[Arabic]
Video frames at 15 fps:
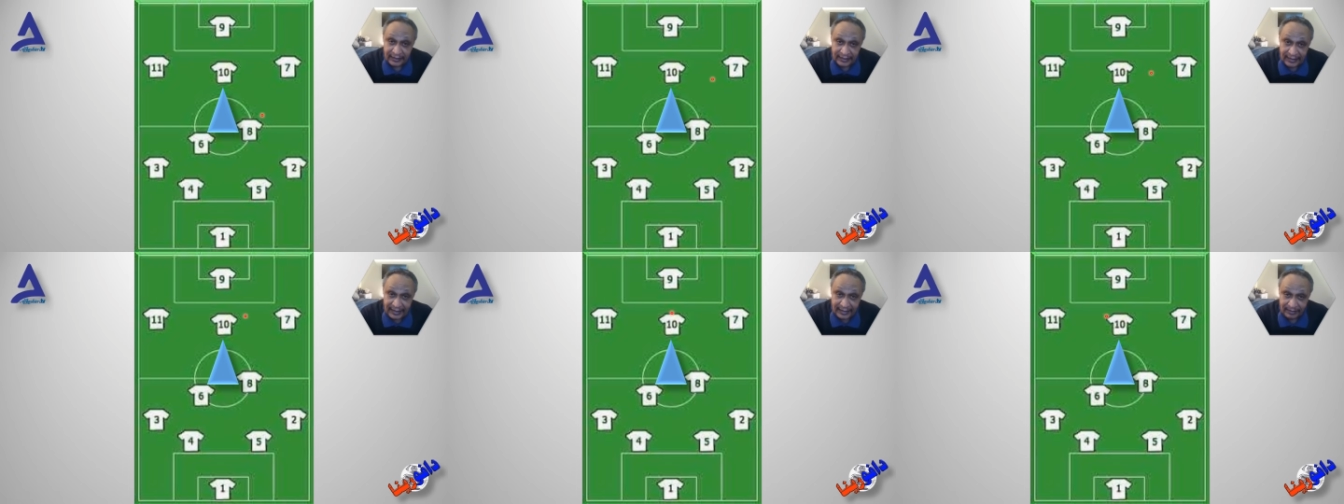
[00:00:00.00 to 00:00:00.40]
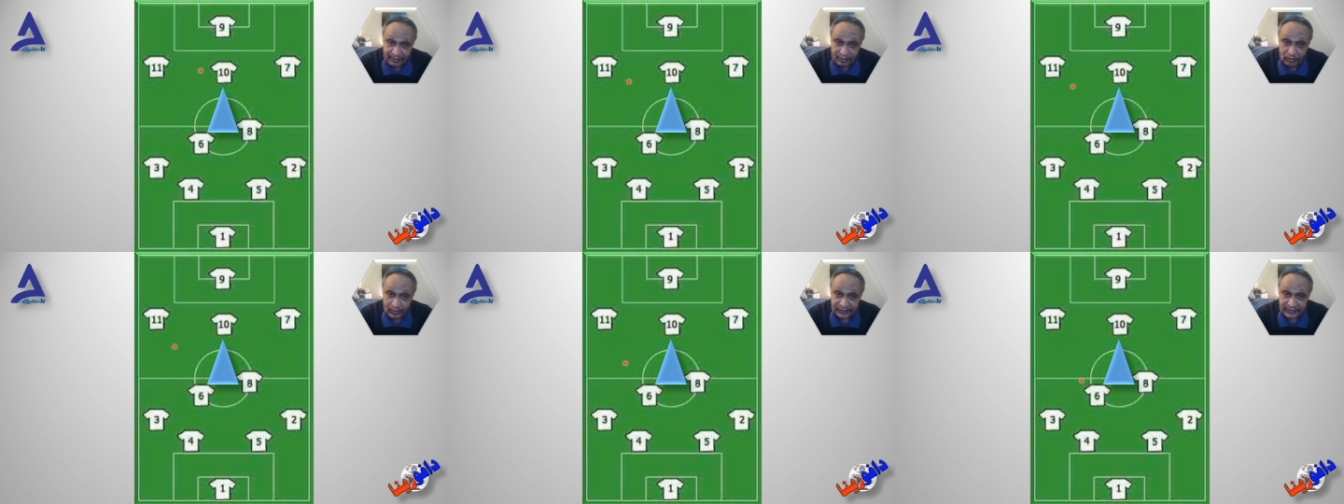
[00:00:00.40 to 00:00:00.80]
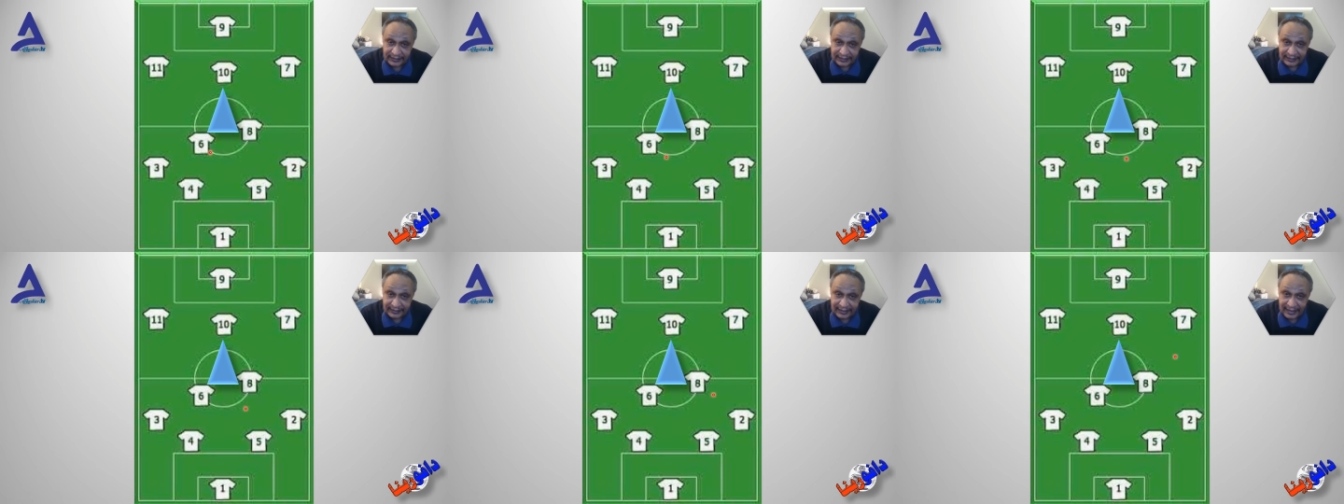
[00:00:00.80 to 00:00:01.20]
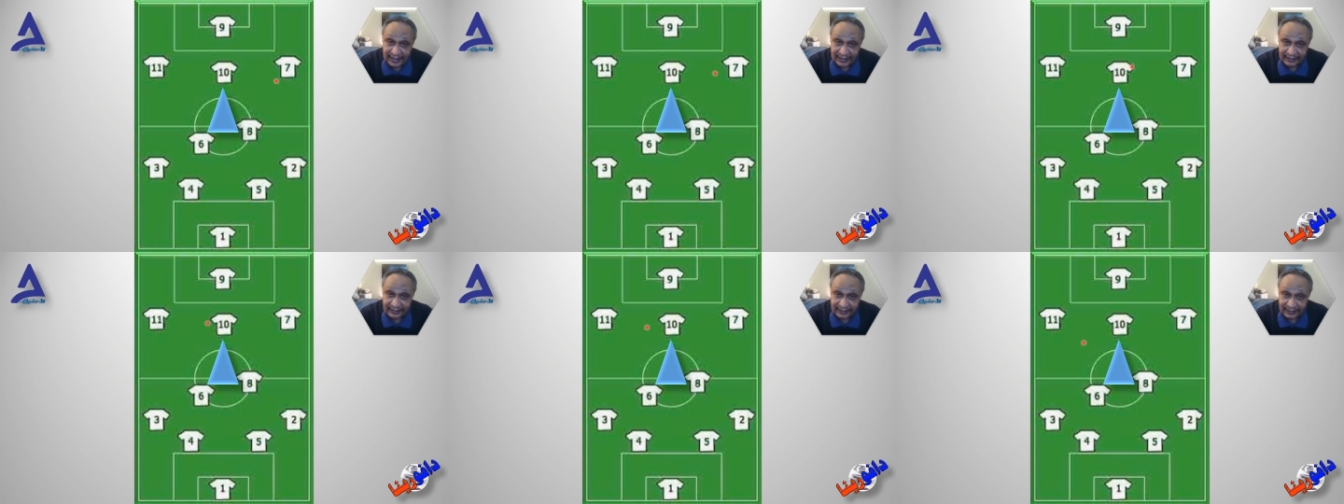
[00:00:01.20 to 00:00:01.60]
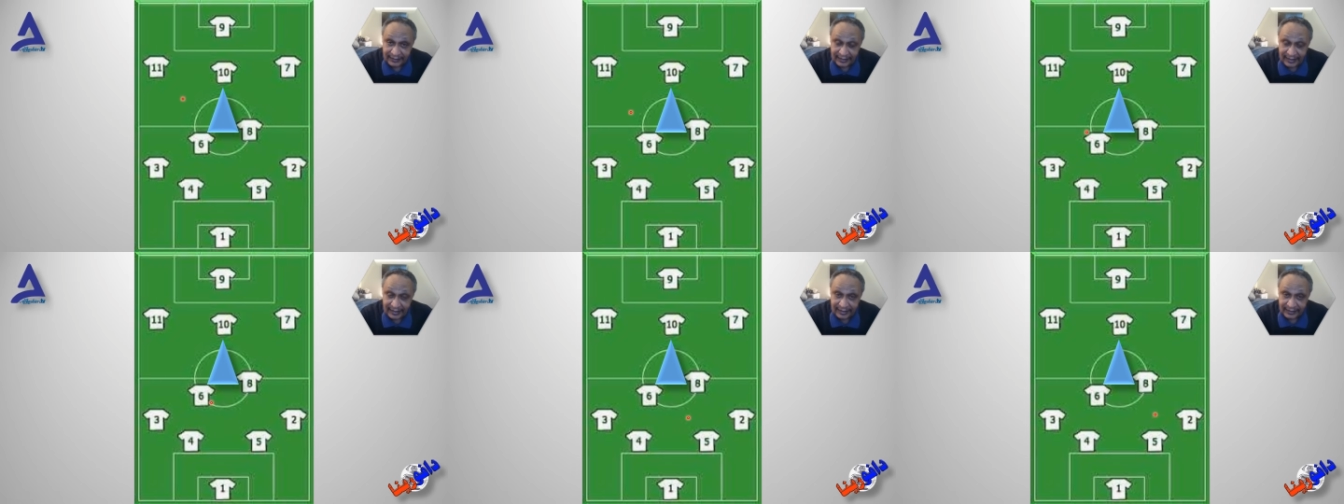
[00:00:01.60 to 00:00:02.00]
لاعبي الوسط الثلاثة دول
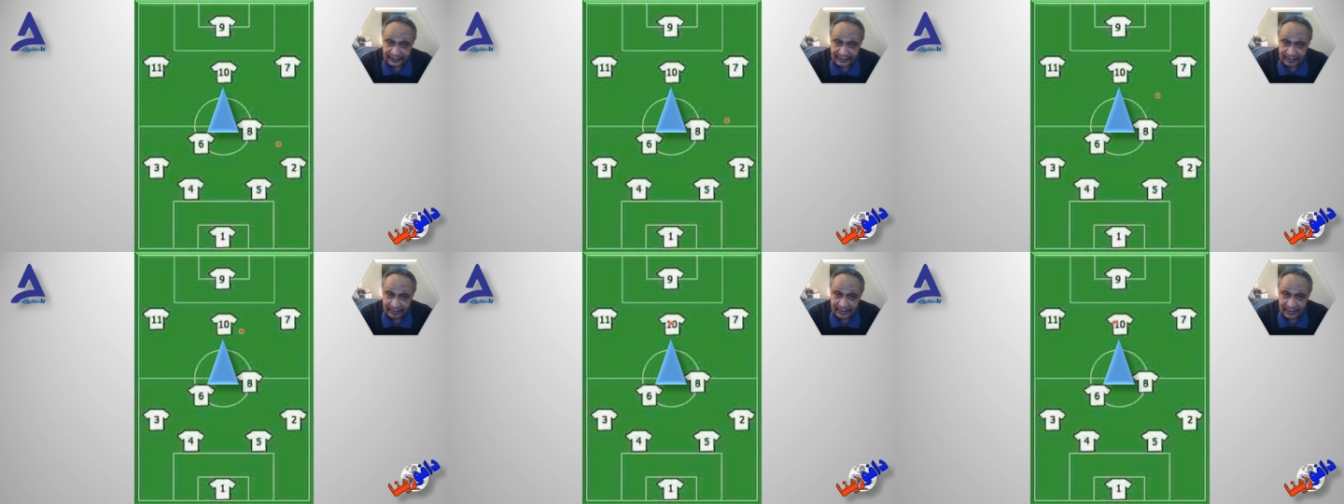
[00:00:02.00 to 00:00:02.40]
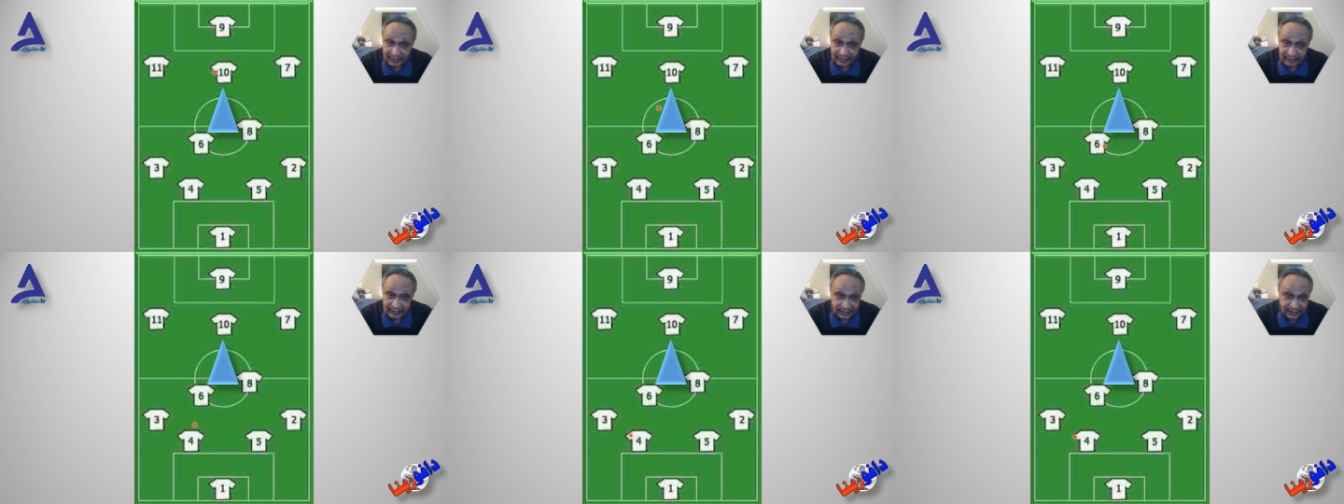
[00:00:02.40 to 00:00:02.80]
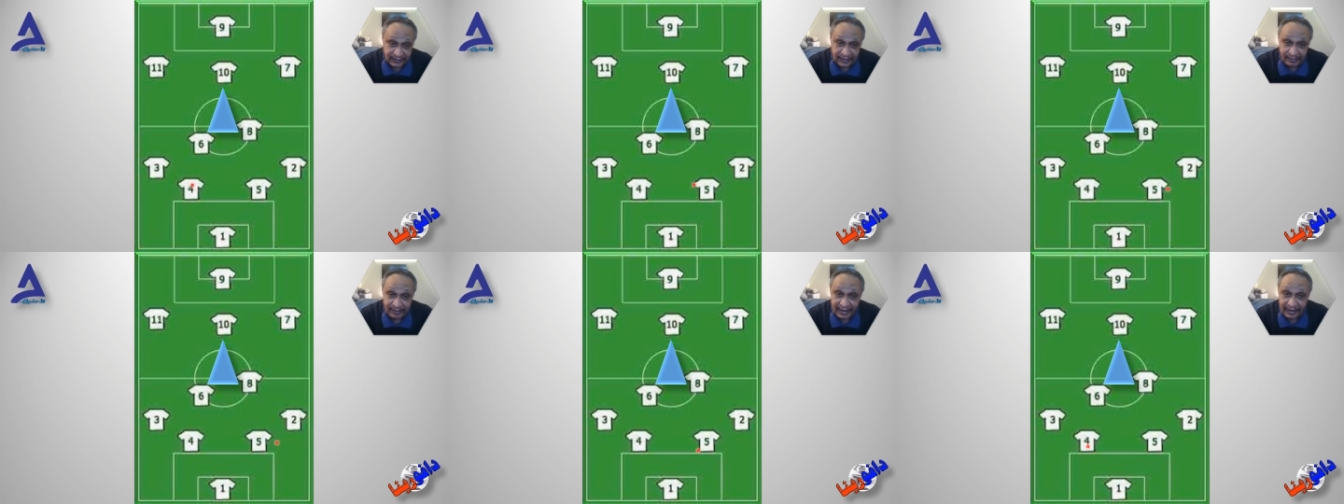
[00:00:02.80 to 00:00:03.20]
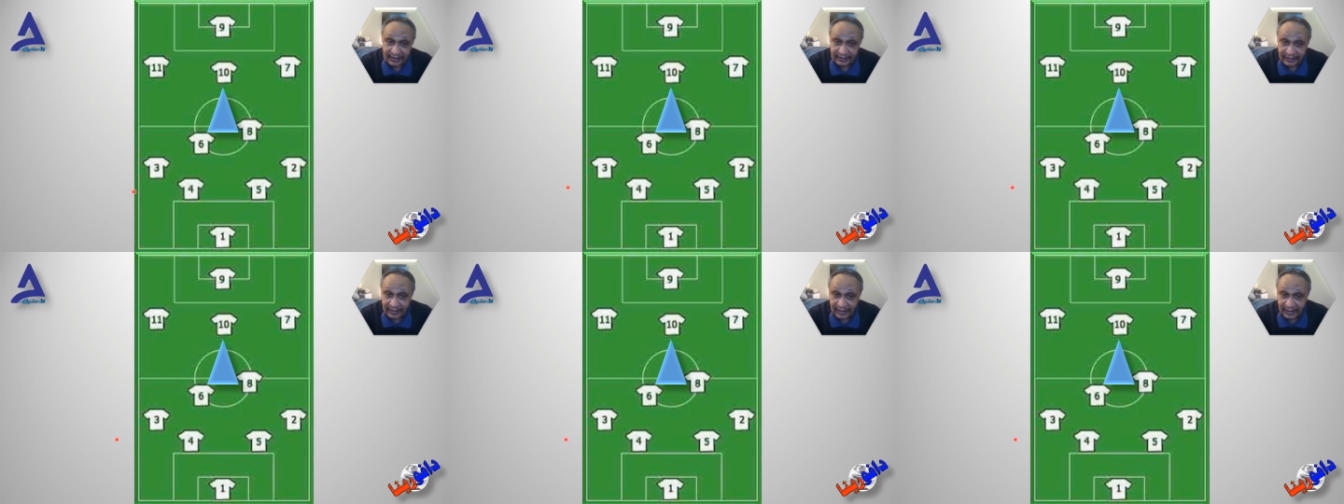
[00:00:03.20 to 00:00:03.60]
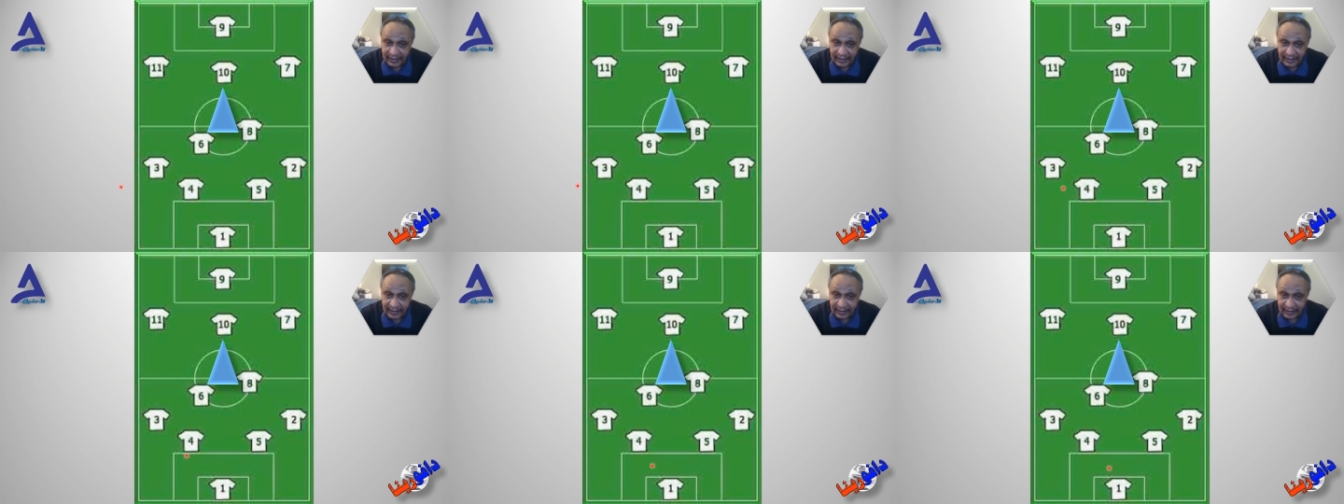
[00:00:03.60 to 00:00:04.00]
هنعتبر دي طبعا
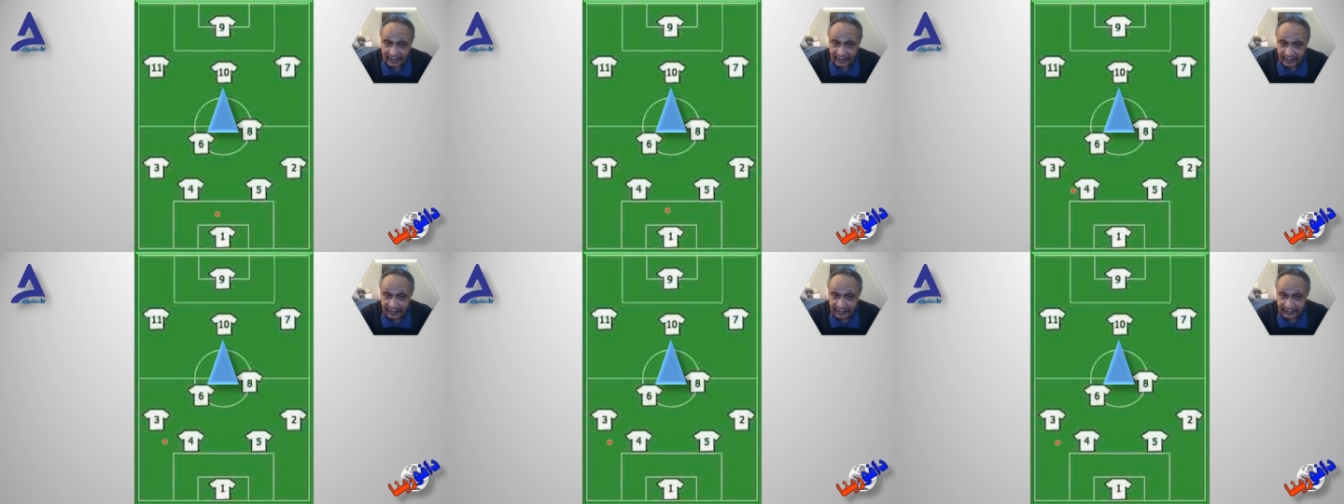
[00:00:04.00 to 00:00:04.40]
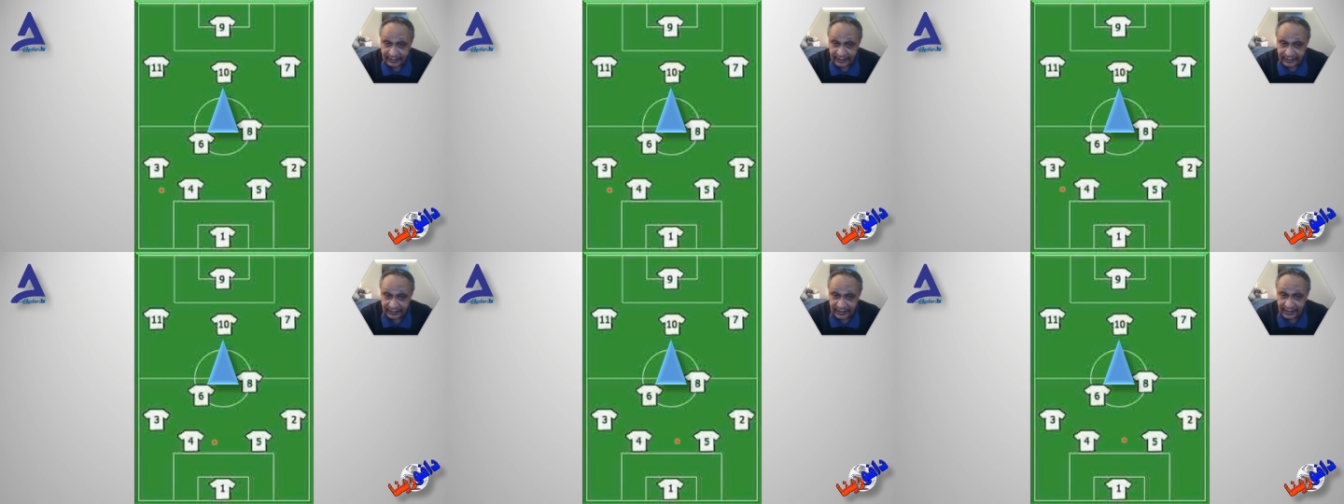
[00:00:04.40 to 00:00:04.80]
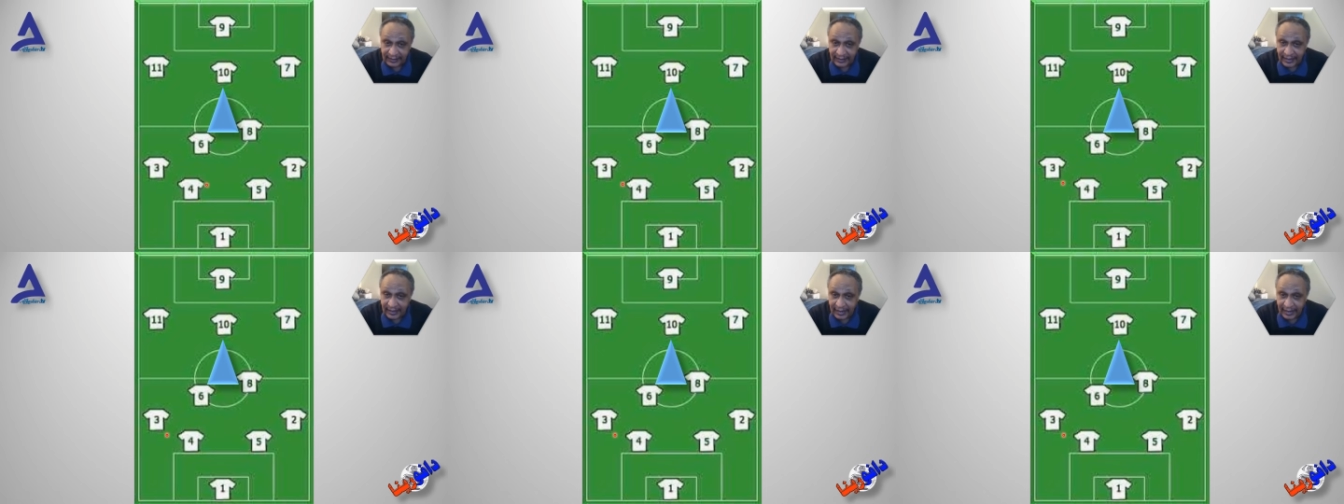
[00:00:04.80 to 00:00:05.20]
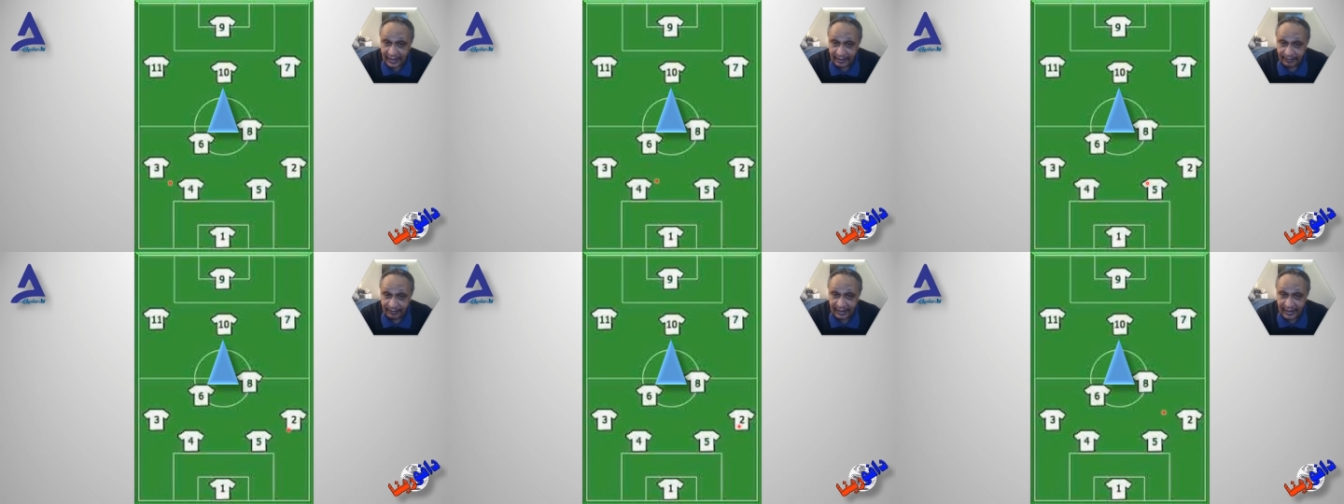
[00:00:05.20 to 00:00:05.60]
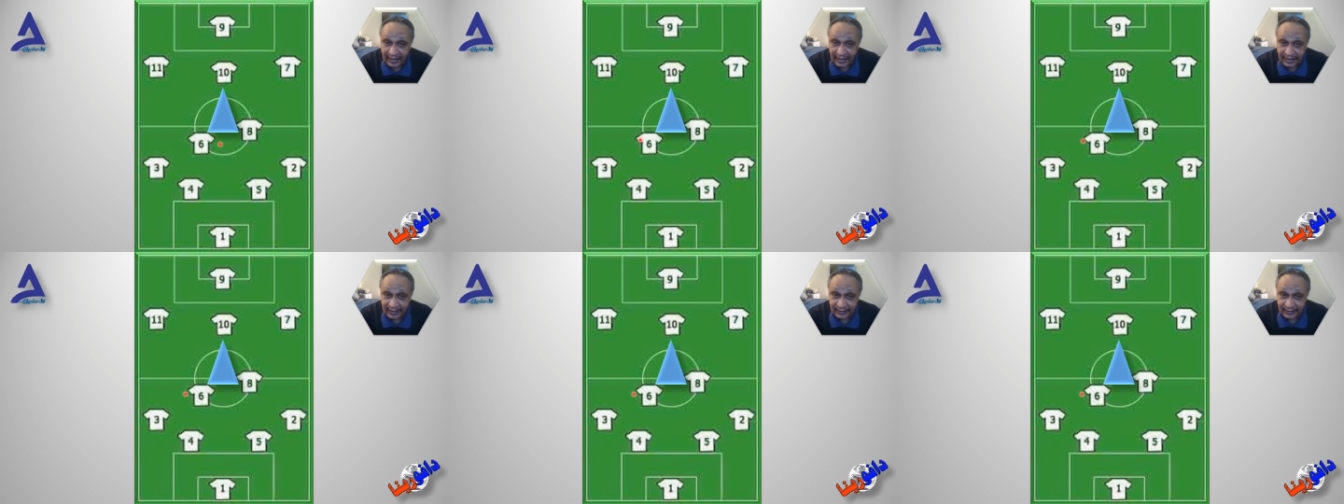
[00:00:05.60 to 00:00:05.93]
آه، التشكيل ده أربعة